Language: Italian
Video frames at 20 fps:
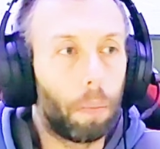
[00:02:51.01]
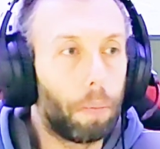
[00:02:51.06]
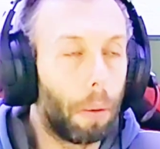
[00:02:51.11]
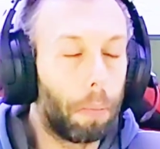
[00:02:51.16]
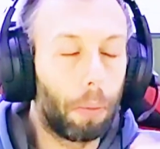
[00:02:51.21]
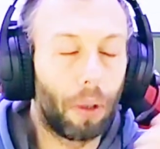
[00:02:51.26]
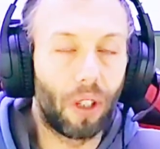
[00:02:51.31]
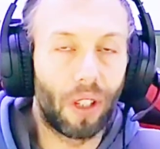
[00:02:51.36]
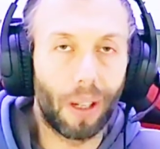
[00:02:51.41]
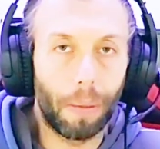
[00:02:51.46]
più
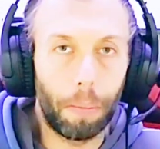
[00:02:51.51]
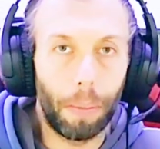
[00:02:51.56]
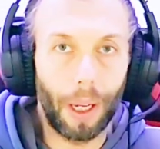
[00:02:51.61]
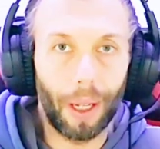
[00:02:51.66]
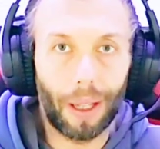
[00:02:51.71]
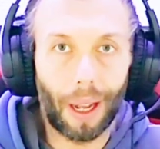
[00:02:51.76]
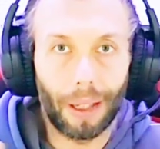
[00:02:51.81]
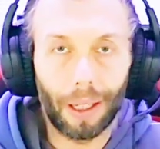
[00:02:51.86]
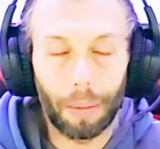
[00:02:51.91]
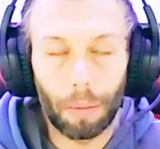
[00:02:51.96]

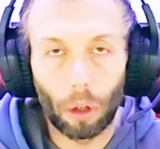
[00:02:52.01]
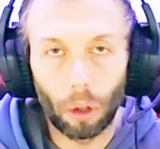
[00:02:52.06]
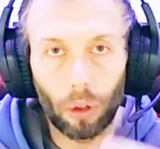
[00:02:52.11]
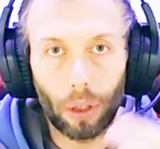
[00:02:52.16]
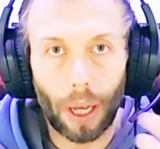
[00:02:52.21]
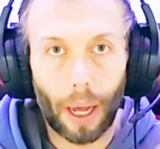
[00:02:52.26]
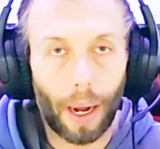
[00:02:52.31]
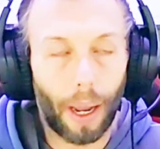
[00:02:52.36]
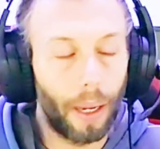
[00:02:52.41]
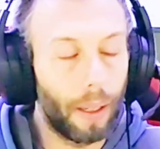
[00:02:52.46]
possibilità di
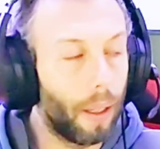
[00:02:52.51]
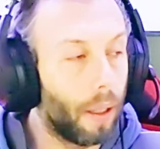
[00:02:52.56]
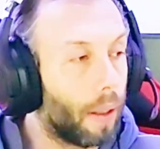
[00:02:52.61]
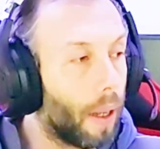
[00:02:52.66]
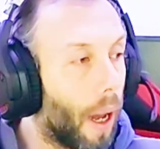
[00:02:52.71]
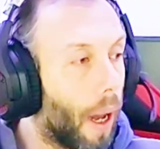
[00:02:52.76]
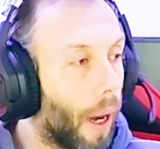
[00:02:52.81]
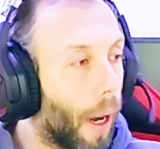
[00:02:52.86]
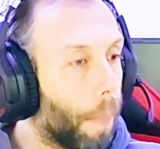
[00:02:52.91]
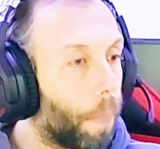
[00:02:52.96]
montare e
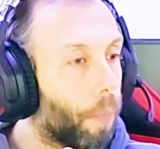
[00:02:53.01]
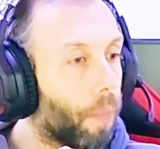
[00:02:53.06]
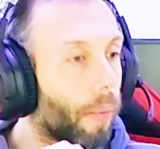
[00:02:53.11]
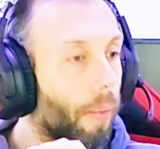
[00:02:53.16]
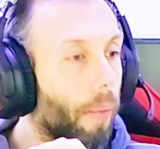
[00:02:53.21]
editare.